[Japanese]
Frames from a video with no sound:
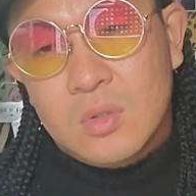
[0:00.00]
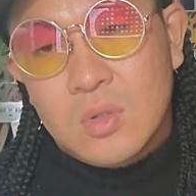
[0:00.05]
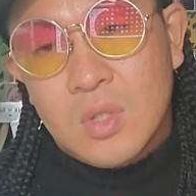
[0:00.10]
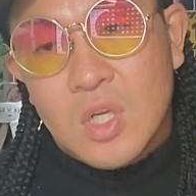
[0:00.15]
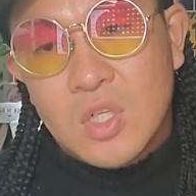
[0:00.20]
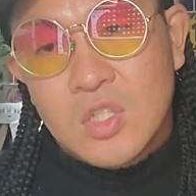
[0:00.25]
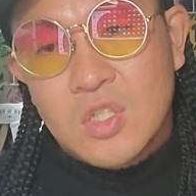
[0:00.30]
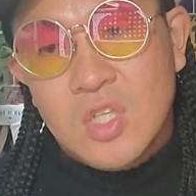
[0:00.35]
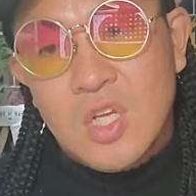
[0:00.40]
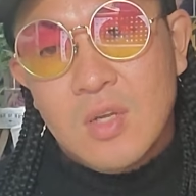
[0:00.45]

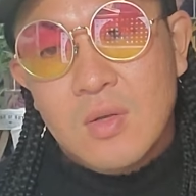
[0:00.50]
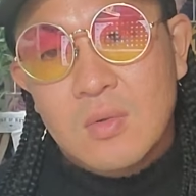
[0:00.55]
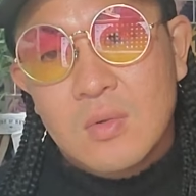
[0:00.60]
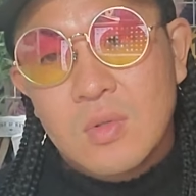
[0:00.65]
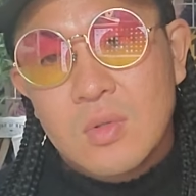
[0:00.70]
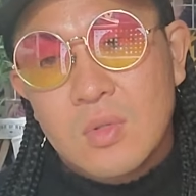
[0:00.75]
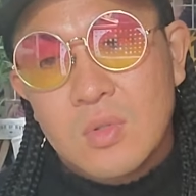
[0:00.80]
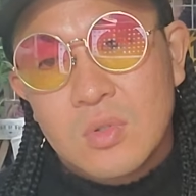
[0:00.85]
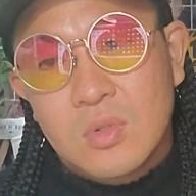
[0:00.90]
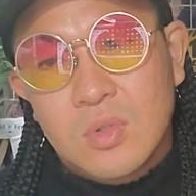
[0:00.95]
たしな
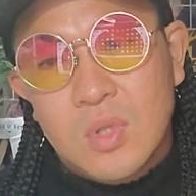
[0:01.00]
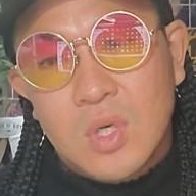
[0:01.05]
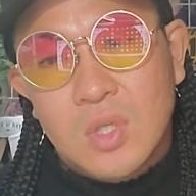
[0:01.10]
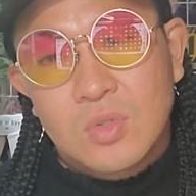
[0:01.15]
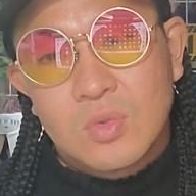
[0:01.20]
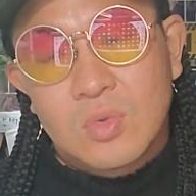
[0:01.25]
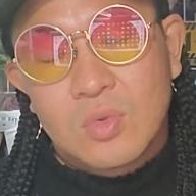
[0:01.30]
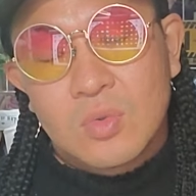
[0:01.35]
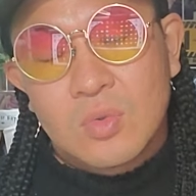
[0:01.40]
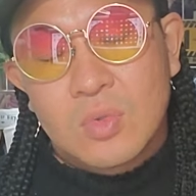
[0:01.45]
ん、なん
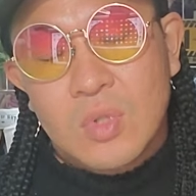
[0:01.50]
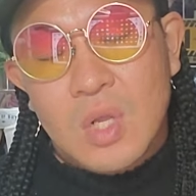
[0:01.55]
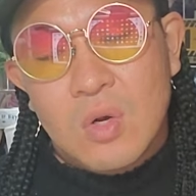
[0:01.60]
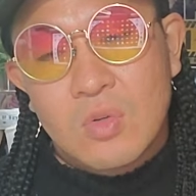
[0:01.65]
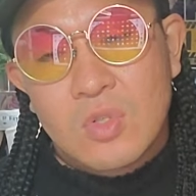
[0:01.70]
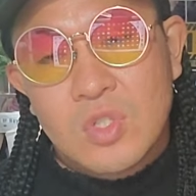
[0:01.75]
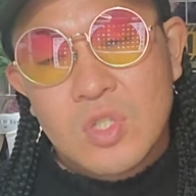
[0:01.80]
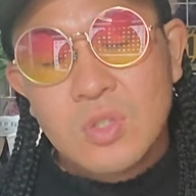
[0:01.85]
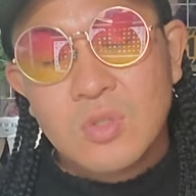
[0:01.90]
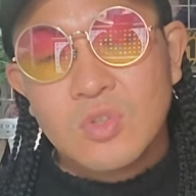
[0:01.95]
かその、
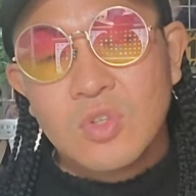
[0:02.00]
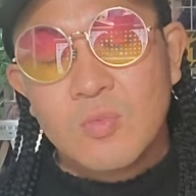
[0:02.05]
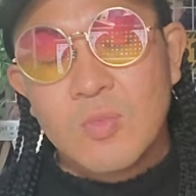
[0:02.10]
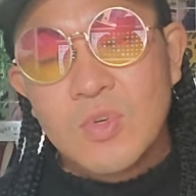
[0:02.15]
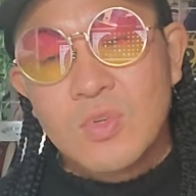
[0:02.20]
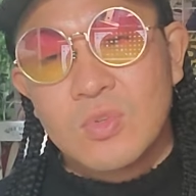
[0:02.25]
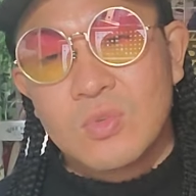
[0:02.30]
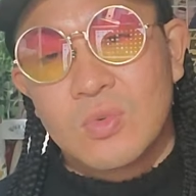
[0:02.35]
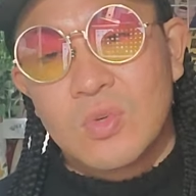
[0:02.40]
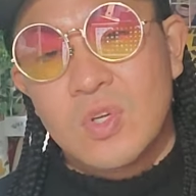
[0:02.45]
楽しく飲
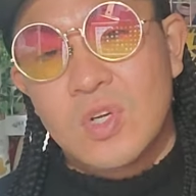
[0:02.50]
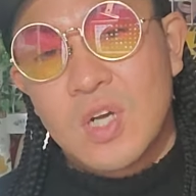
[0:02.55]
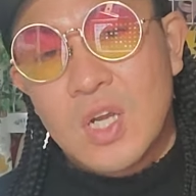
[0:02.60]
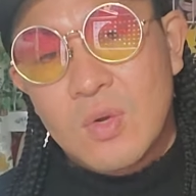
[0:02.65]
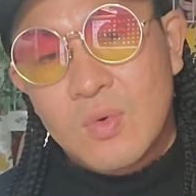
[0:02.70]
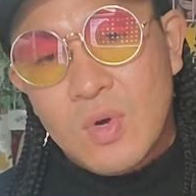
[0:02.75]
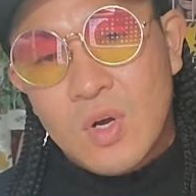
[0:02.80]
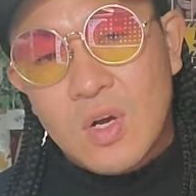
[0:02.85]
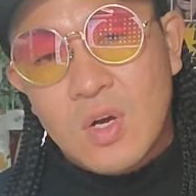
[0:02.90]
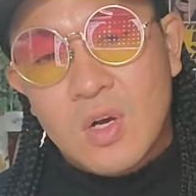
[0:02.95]
める人以
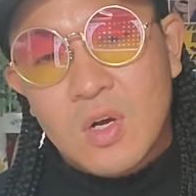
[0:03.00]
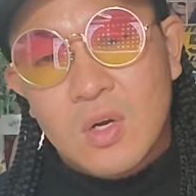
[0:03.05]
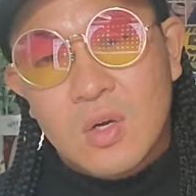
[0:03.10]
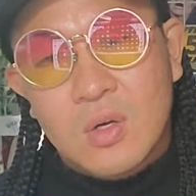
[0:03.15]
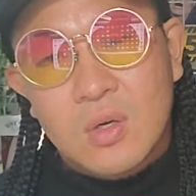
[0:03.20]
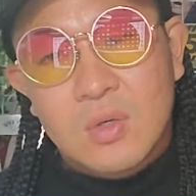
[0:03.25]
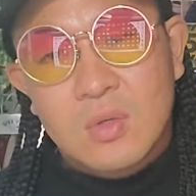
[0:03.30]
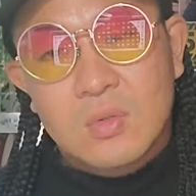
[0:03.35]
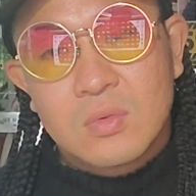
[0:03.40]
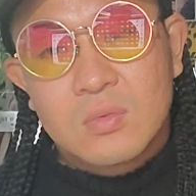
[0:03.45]
外
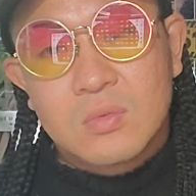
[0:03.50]
は、